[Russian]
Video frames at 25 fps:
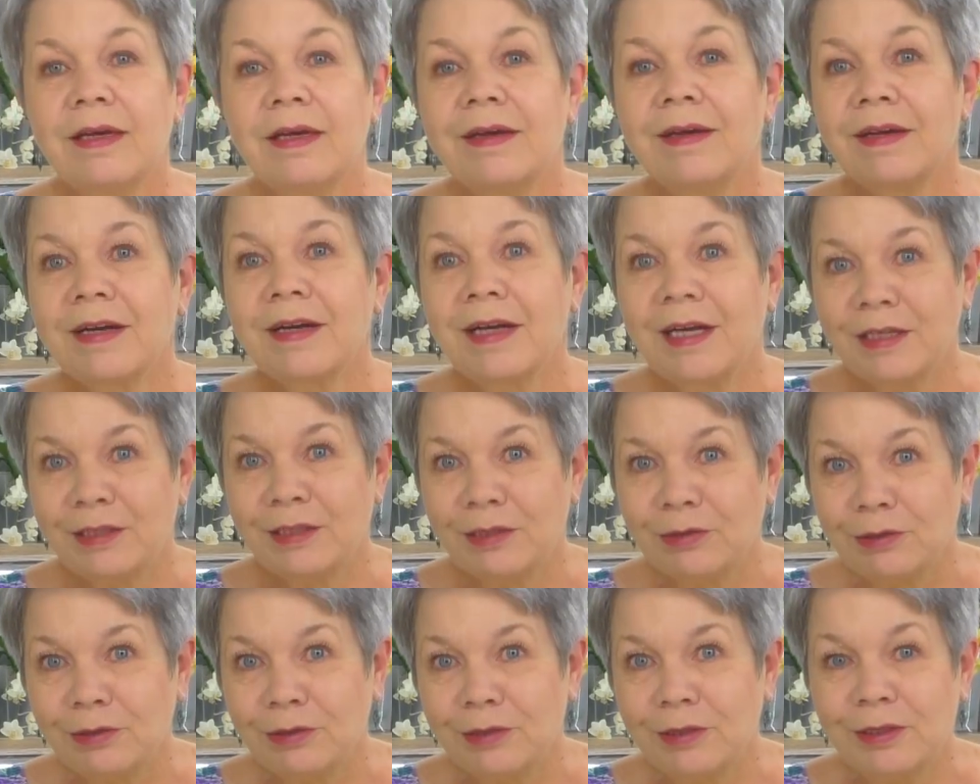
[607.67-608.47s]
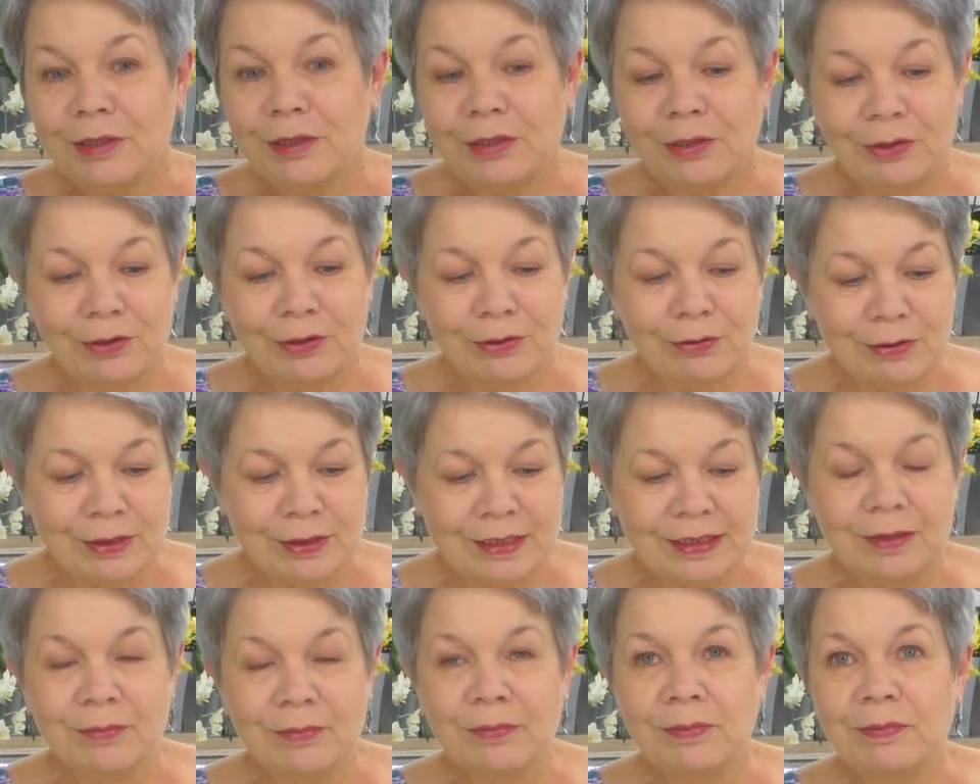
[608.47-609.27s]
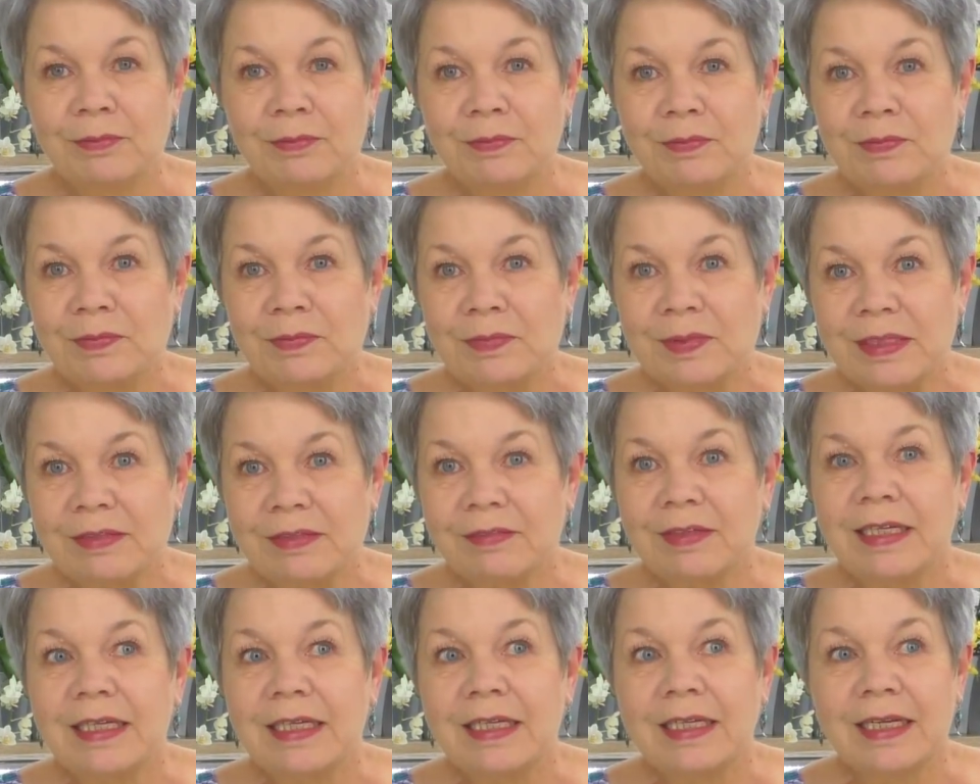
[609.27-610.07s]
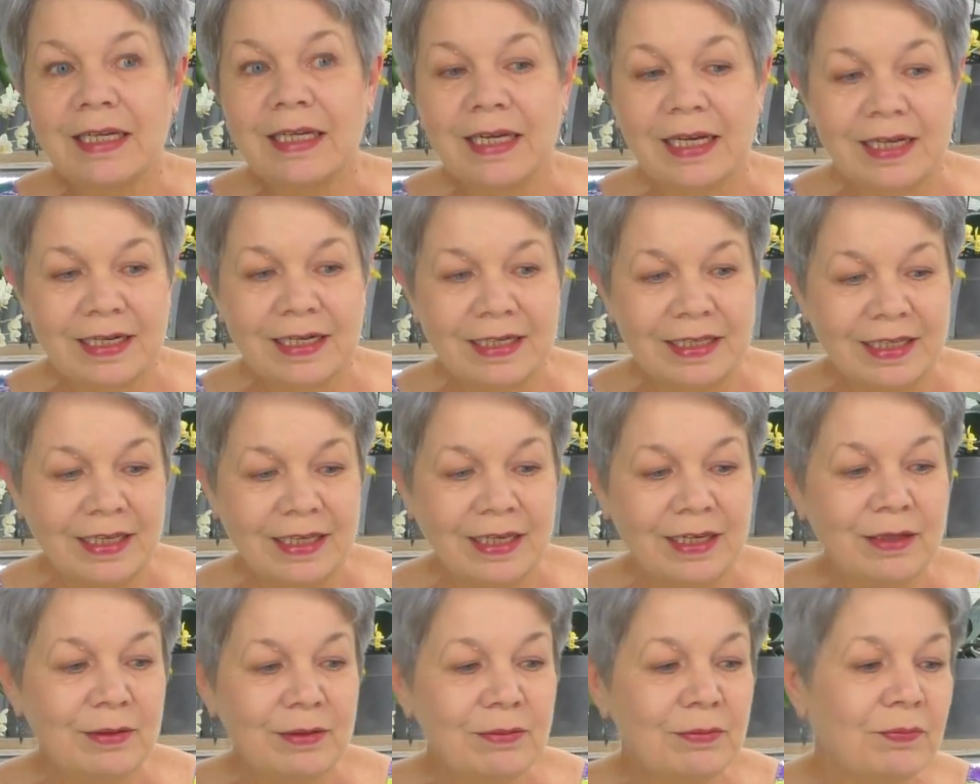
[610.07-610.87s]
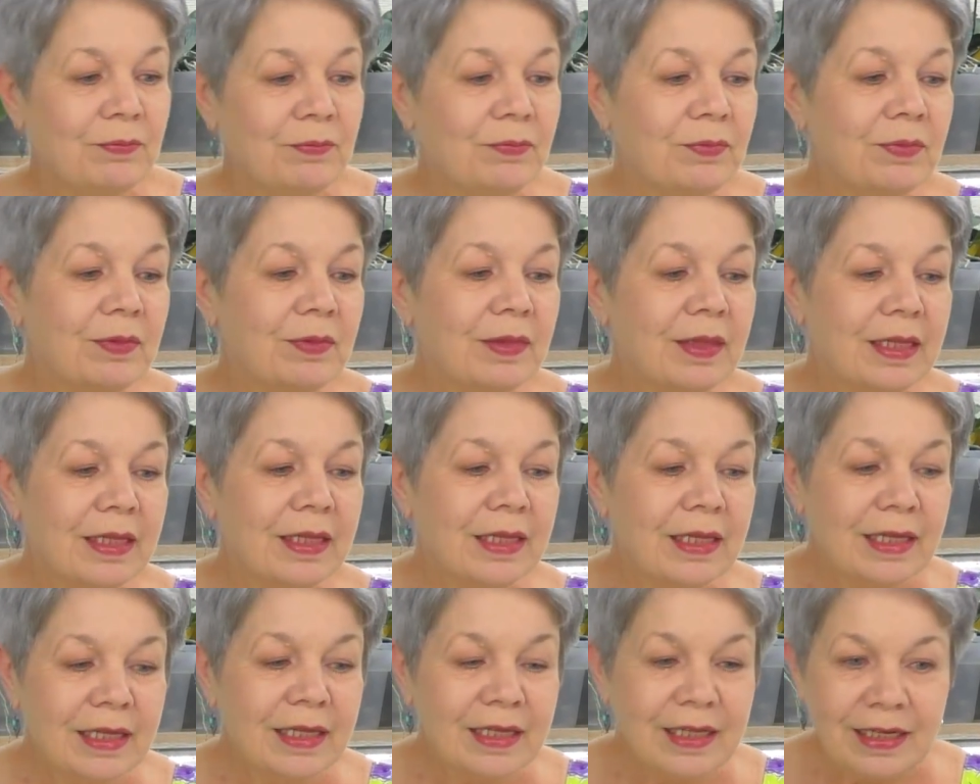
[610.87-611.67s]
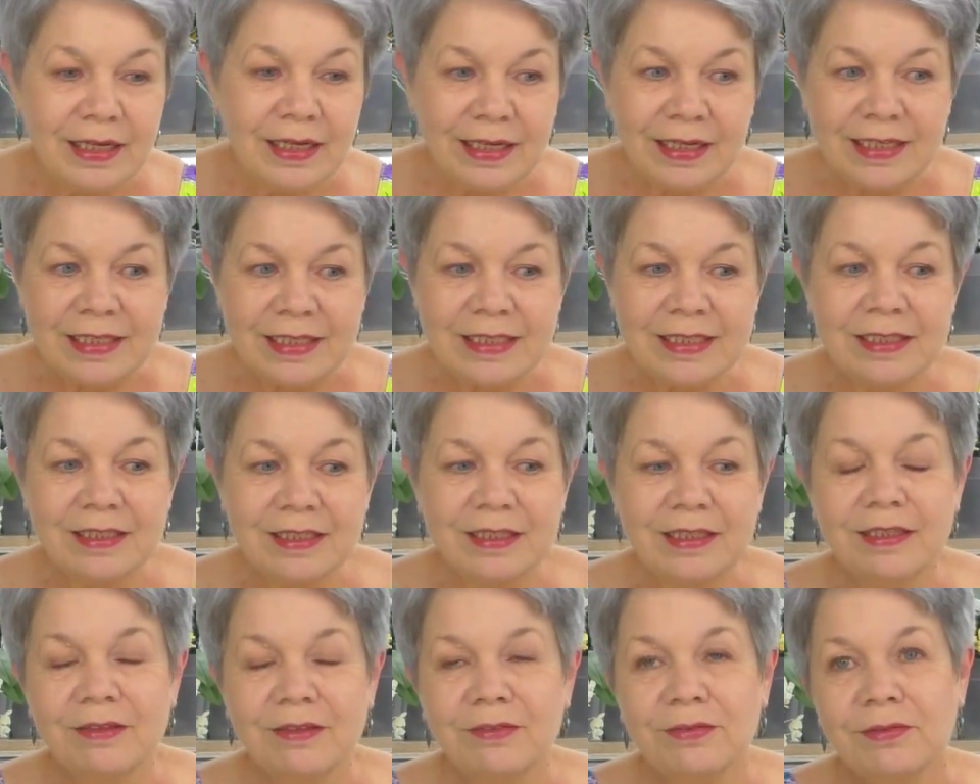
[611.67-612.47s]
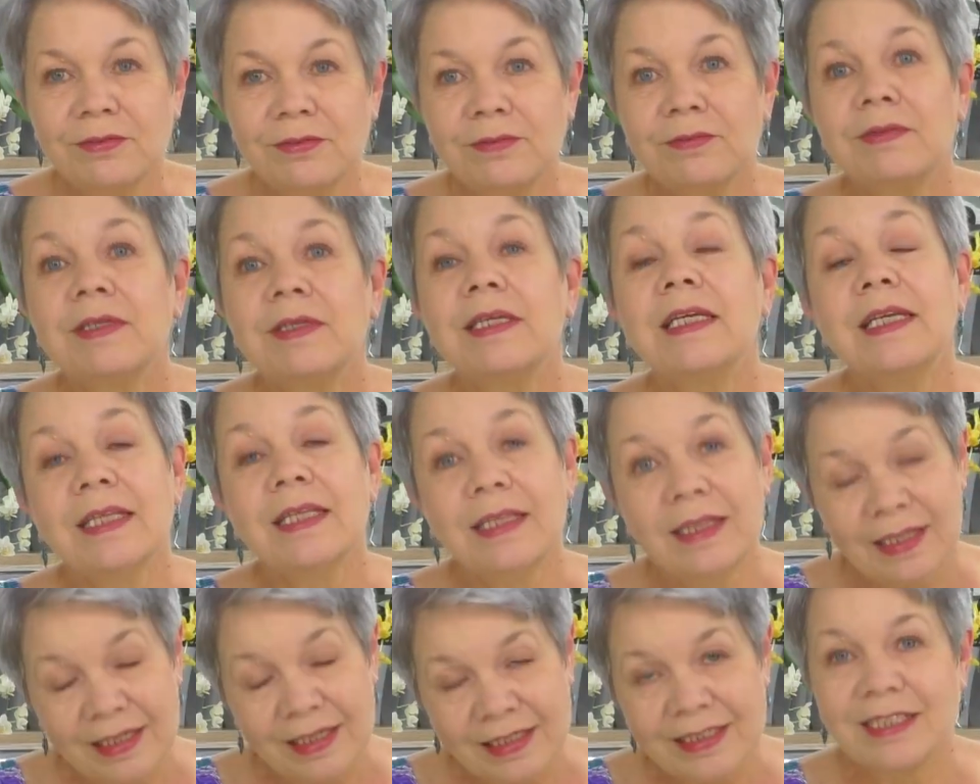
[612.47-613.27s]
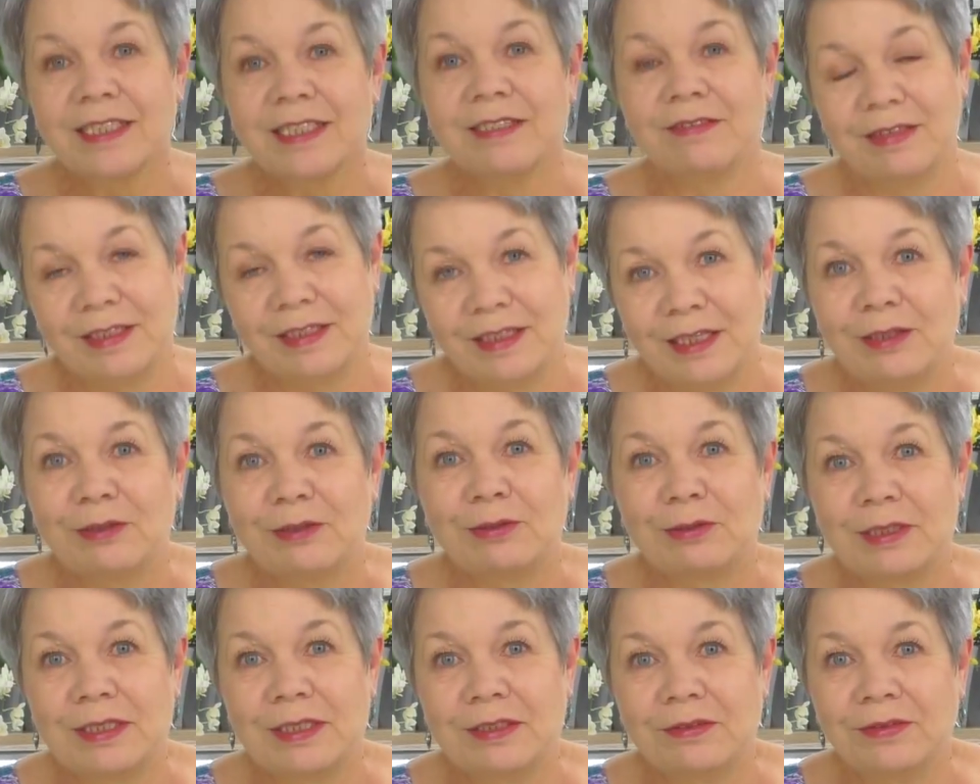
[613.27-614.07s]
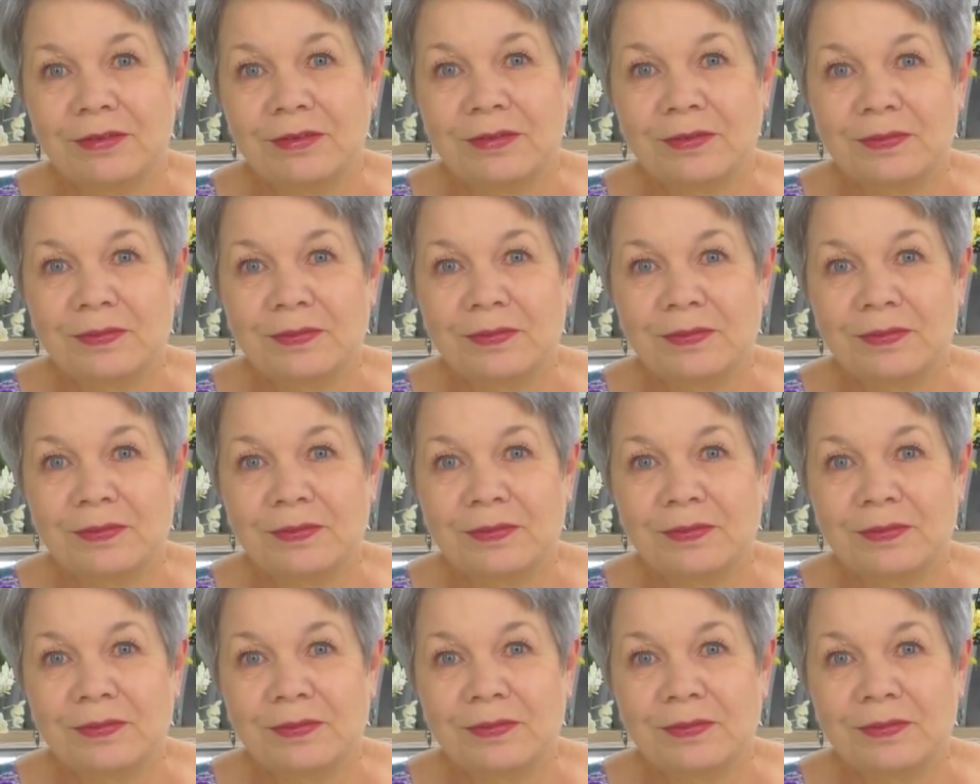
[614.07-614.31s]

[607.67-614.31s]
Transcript: радуют ростом своих корней, листиков и даже цветоносов.